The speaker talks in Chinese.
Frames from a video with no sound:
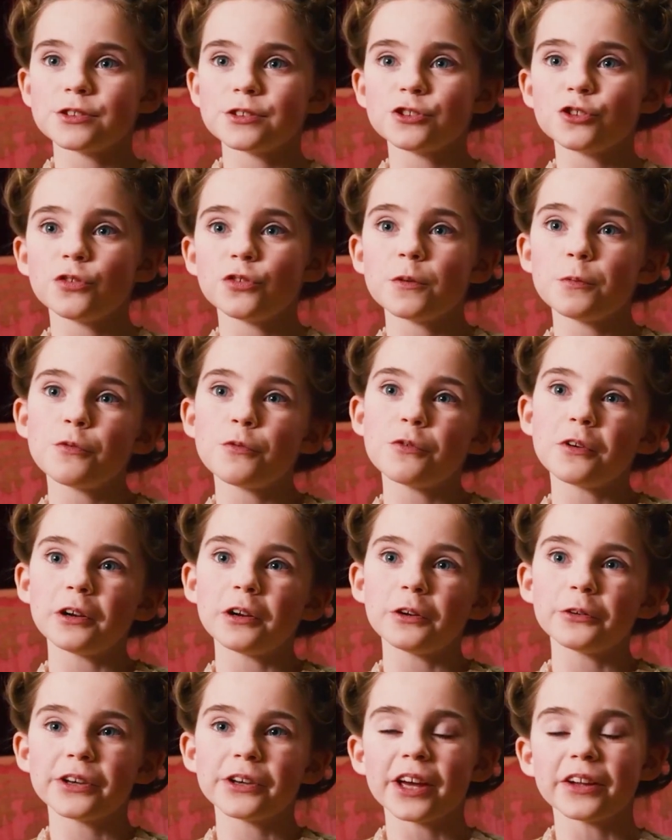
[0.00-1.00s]
Je vais pouvoir le
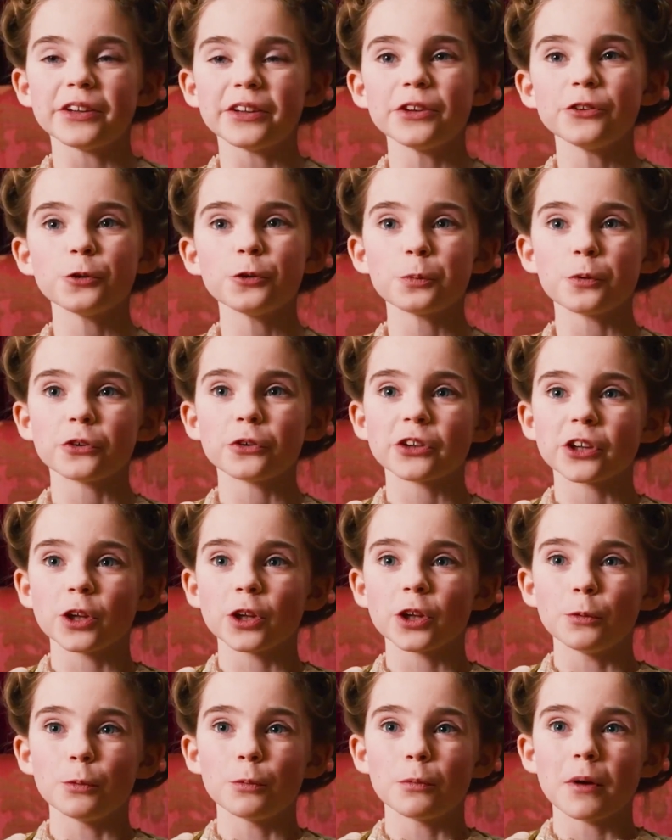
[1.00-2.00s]
garder ce portrait de
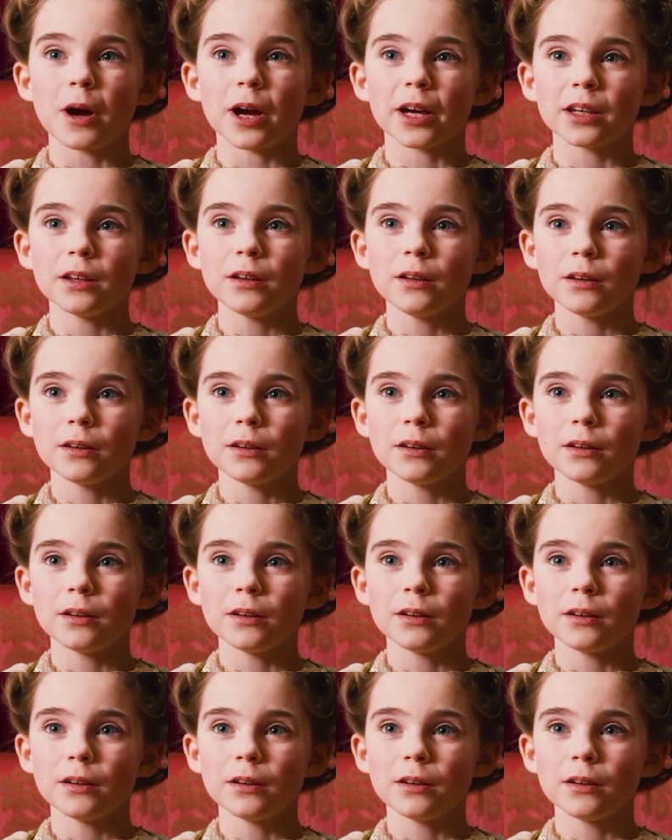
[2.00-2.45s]
mon mari.